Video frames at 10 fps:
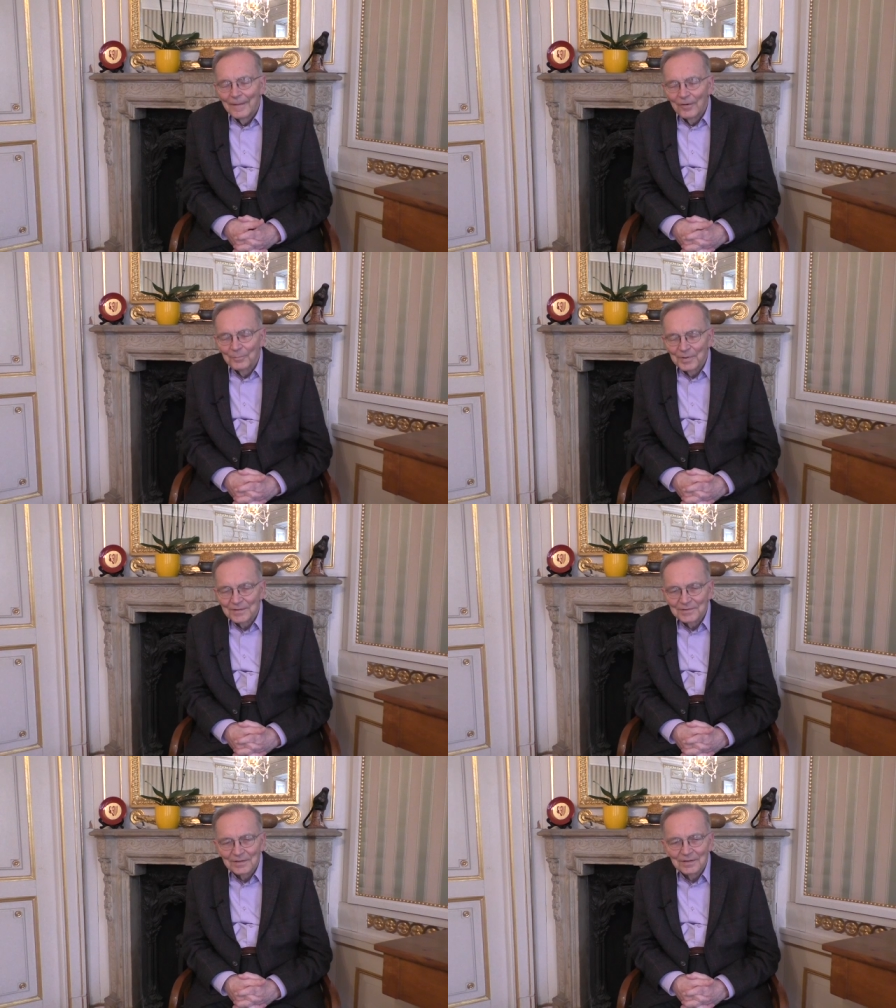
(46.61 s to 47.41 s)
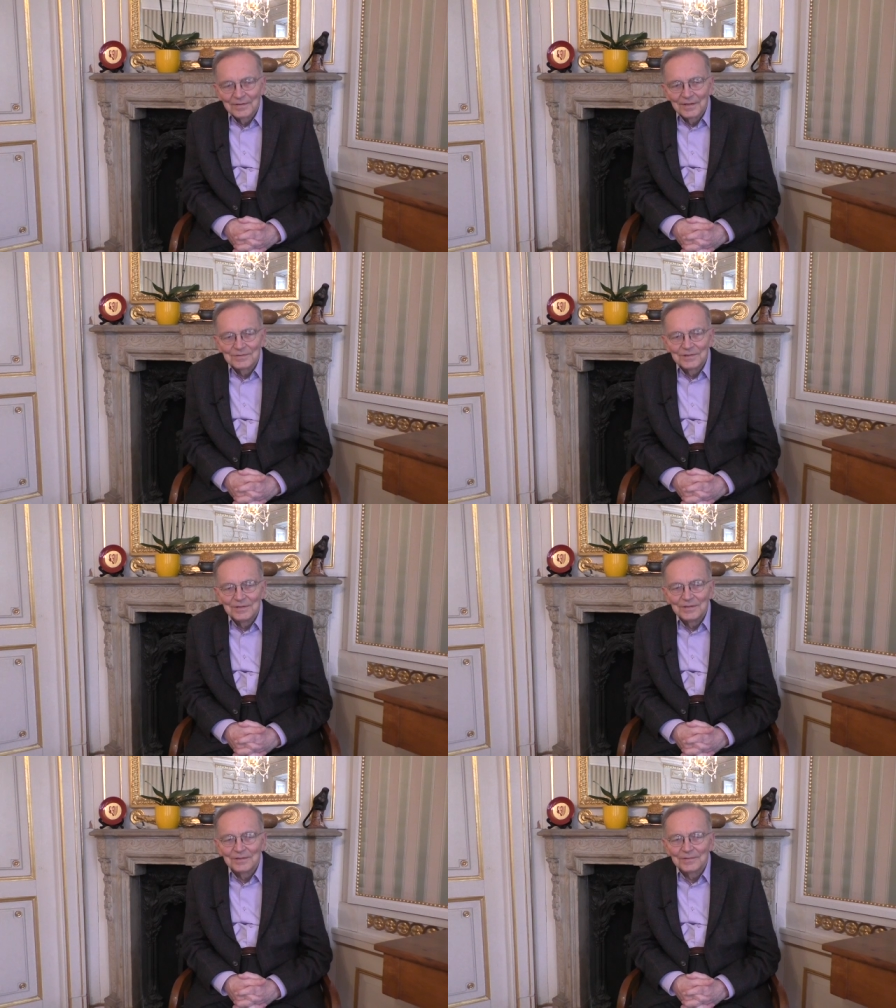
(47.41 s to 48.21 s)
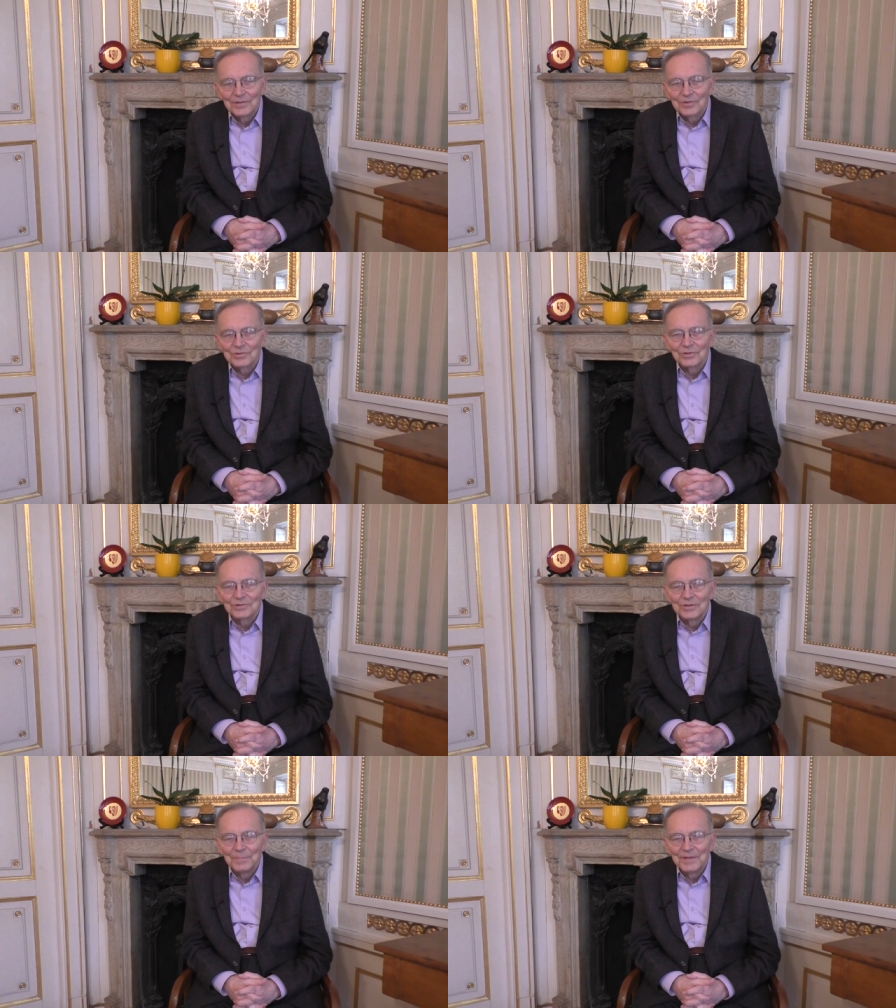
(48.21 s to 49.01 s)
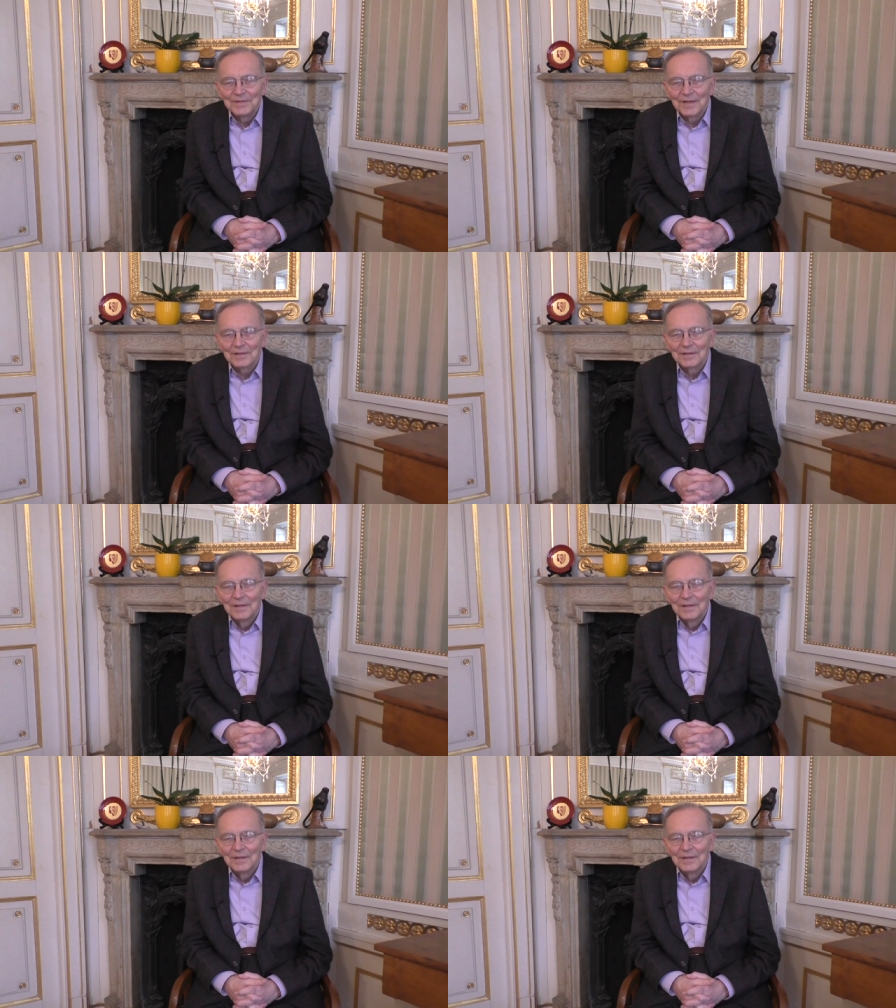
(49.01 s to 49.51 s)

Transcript: o pracach redakcyjnych, troszkę o stypendiach,